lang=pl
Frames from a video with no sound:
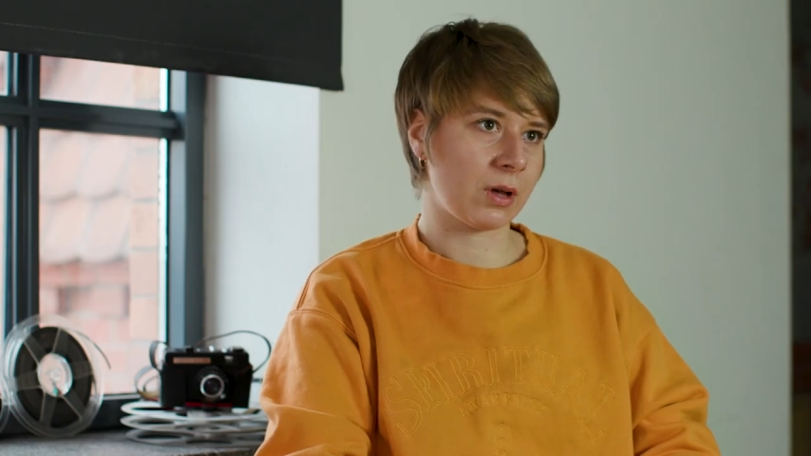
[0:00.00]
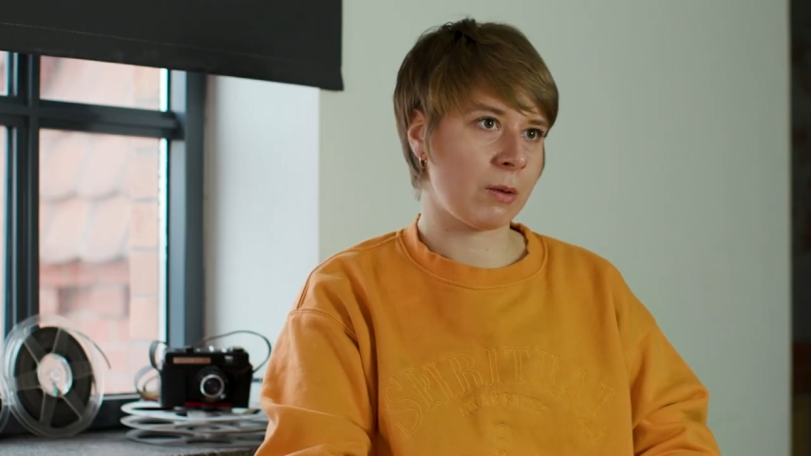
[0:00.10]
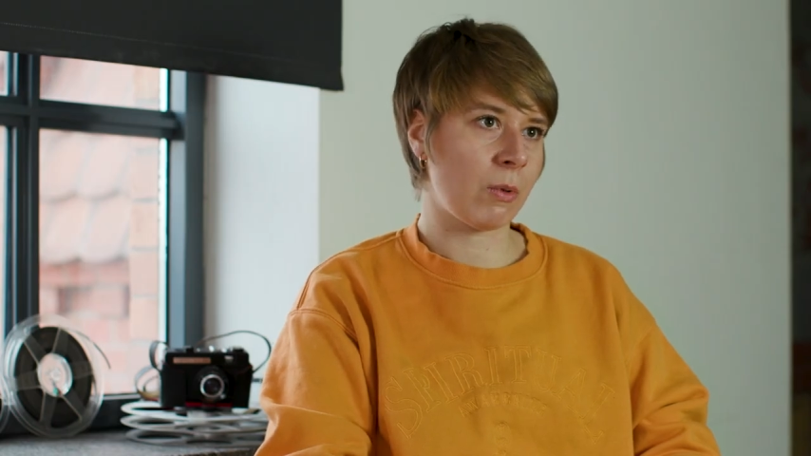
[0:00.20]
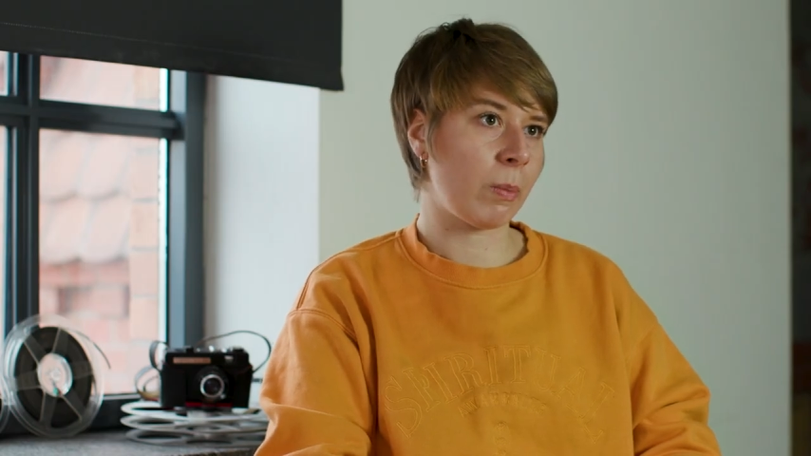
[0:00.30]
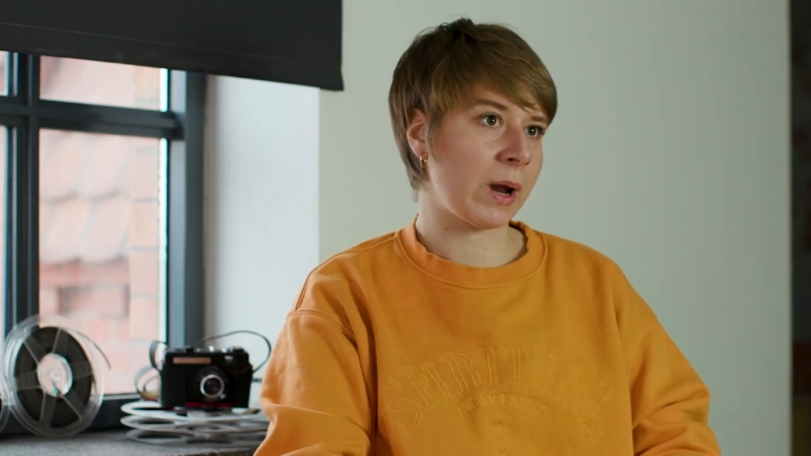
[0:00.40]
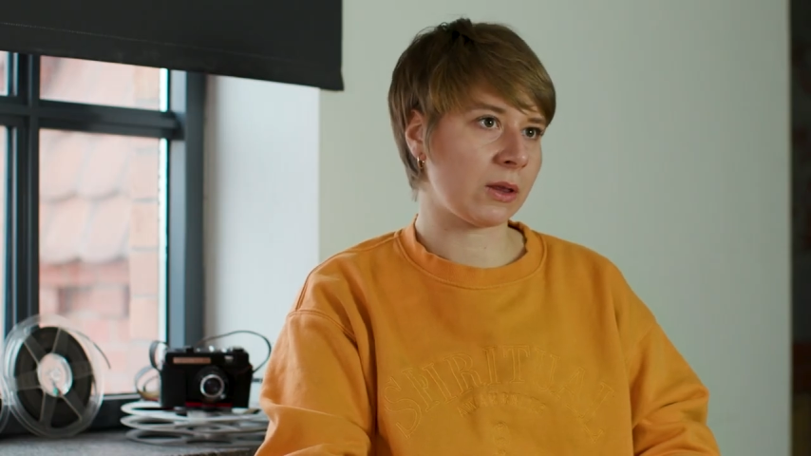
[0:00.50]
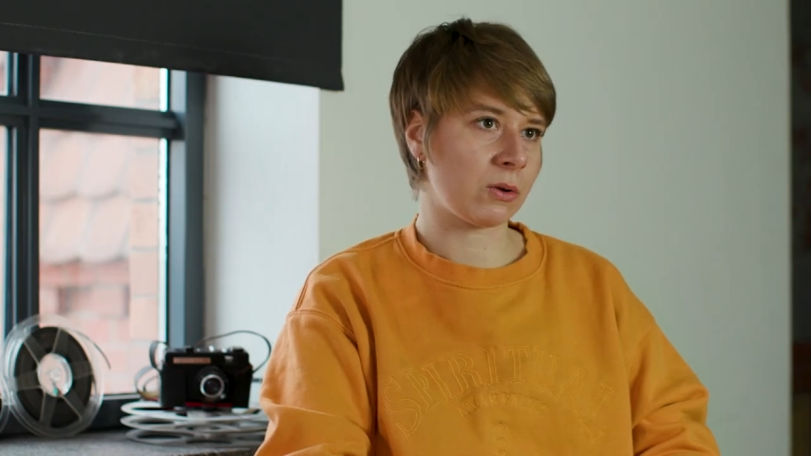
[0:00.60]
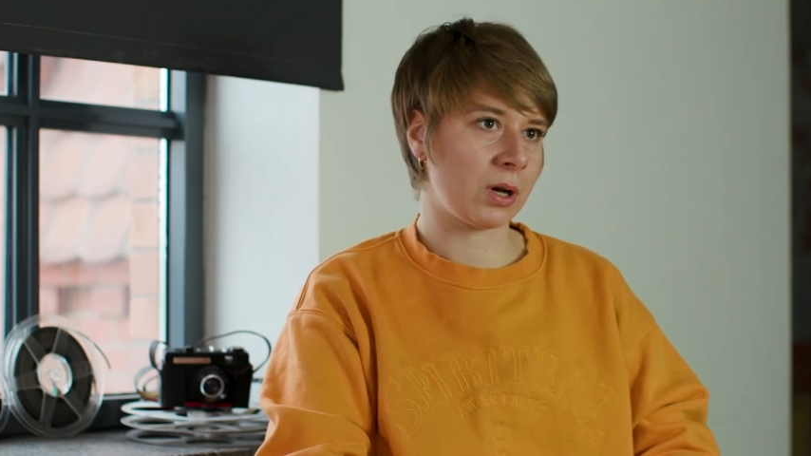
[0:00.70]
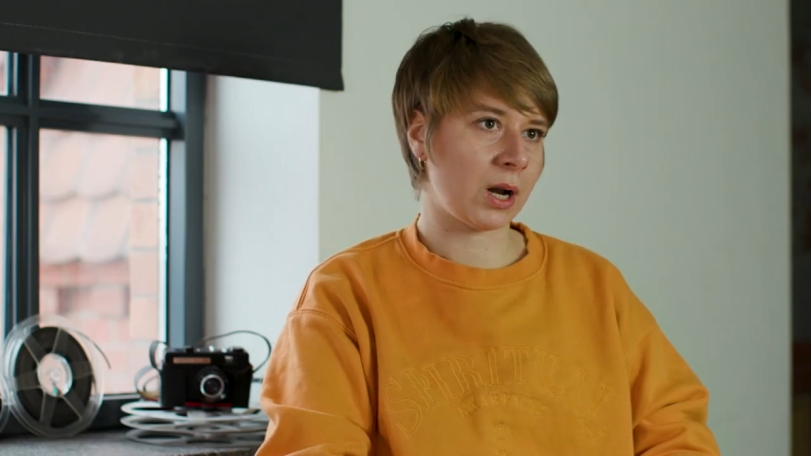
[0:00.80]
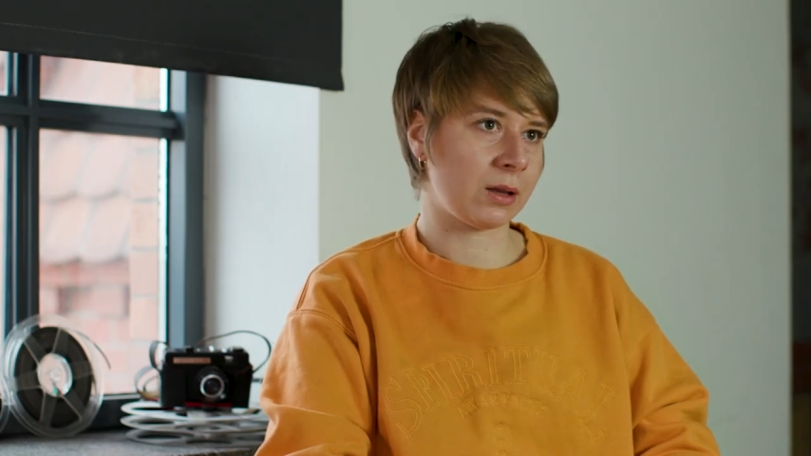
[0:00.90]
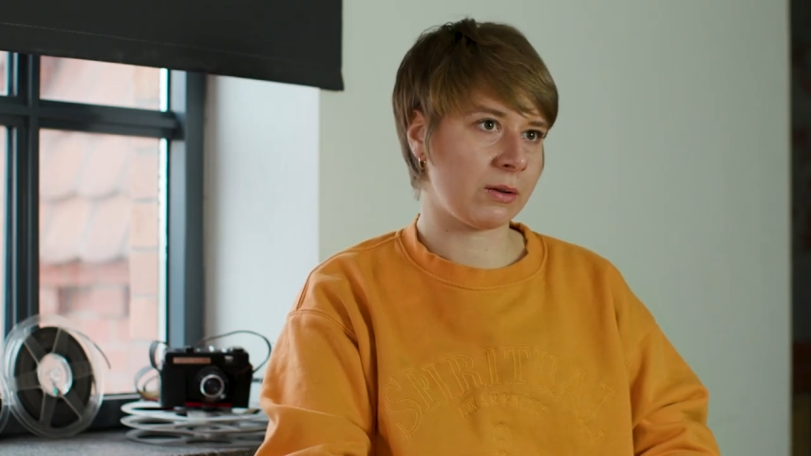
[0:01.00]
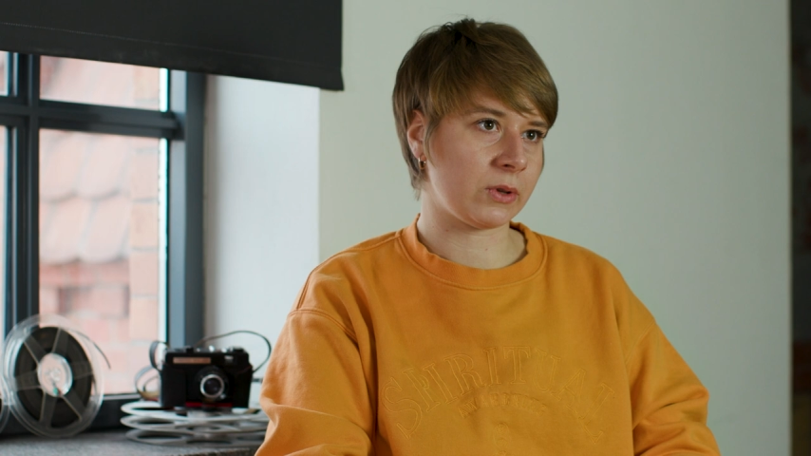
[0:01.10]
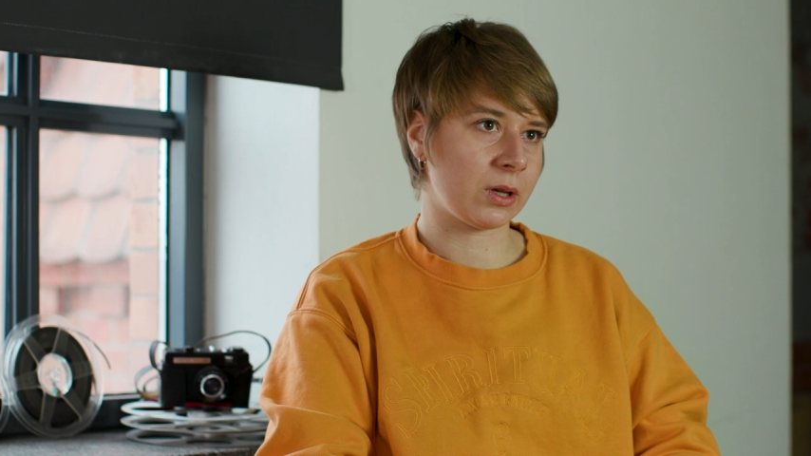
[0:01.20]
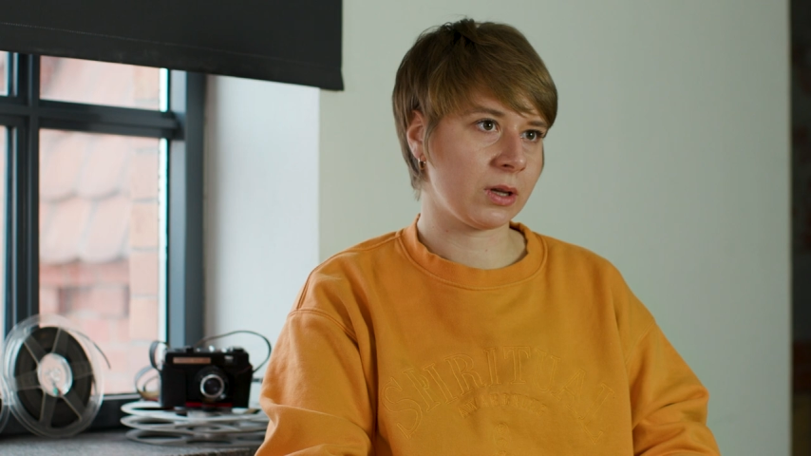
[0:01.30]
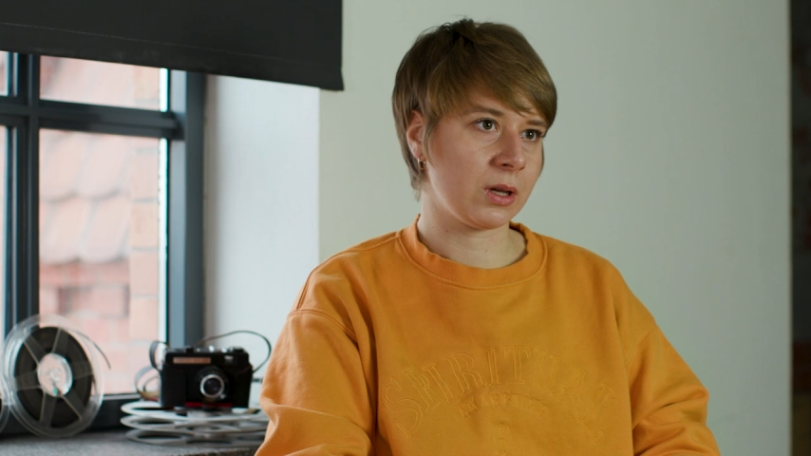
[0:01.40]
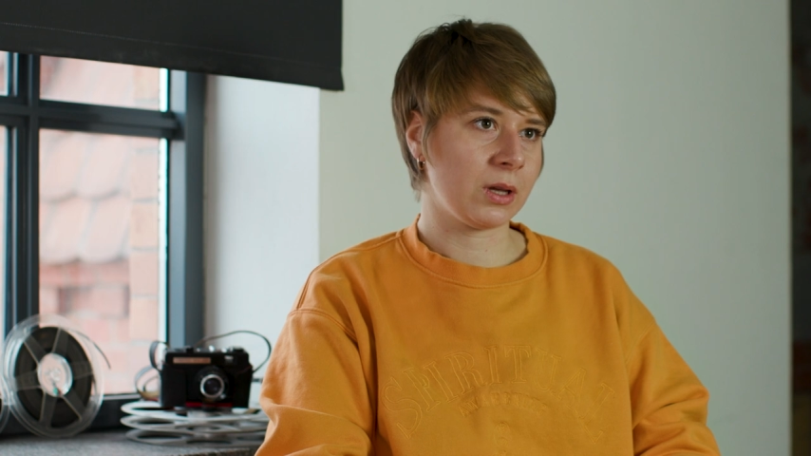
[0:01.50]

albo operator kreatywny.